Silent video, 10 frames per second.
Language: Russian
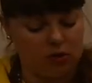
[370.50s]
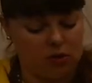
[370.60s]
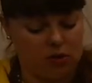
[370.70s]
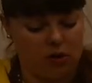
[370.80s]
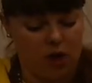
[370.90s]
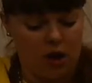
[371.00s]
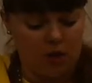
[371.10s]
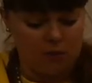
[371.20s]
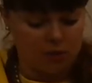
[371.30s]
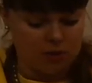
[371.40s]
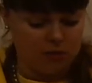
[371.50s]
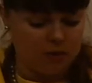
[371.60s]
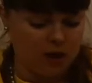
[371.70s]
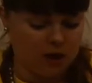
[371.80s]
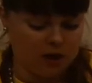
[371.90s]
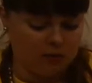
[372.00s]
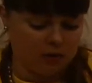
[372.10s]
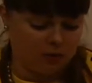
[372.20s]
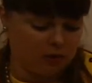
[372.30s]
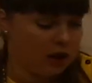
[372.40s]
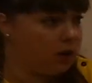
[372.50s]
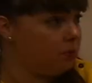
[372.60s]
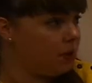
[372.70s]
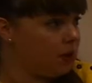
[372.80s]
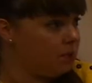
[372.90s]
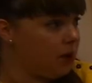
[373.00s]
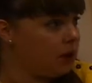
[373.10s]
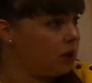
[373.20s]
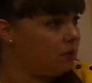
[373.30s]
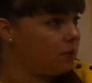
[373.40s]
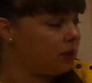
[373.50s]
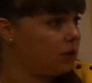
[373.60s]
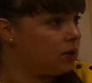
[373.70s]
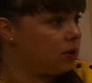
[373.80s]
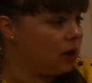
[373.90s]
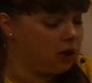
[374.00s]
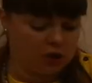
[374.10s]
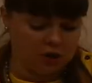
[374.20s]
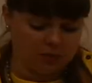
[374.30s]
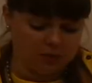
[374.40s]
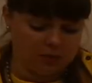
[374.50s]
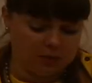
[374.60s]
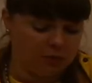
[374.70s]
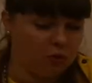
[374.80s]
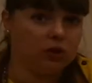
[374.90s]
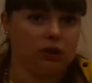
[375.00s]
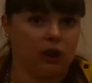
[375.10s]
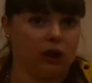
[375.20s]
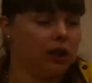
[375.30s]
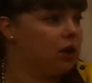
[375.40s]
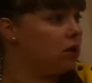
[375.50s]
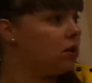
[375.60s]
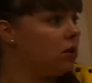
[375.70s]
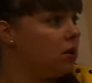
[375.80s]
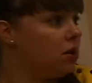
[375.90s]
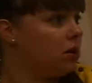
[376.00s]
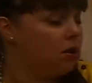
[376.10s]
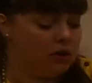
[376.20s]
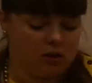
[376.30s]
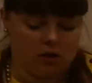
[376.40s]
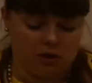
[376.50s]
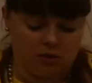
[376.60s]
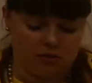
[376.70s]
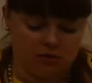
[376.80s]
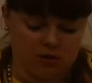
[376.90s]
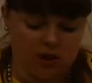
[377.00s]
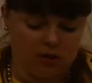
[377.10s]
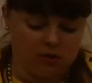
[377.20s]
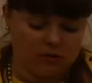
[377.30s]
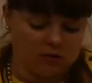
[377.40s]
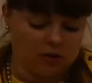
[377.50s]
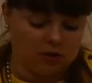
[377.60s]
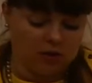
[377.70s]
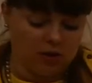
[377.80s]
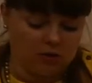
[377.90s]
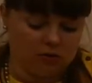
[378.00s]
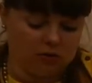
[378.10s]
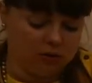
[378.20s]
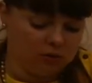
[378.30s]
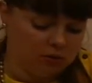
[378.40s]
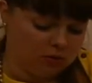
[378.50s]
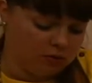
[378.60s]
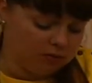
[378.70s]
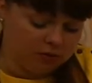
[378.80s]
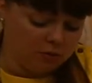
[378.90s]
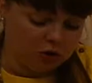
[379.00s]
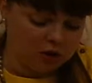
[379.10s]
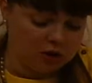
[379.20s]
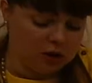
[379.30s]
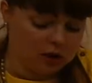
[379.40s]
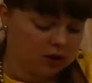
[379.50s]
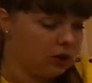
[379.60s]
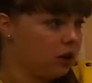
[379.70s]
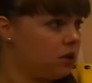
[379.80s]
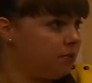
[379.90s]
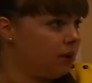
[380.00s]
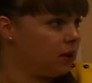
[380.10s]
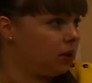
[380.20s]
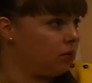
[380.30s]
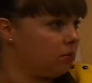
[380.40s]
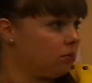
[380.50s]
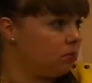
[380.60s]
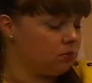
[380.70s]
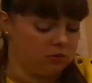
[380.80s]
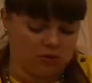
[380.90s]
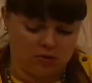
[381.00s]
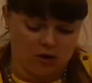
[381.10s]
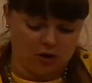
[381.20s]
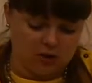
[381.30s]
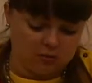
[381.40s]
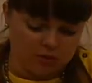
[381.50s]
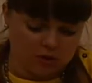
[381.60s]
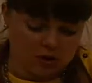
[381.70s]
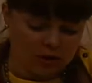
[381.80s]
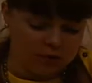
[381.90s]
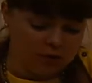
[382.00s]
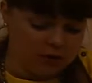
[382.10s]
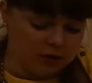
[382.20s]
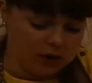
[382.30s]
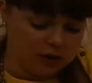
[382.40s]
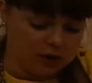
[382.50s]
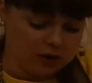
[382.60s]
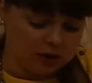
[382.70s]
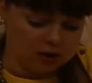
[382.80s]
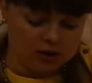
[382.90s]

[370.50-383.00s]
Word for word: лоскут просто маленьким аккуратным распатором продонтологическим, типа молта или э, да, еще каким-то, то вы можете делать это распатором. Просто, на мой взгляд, э,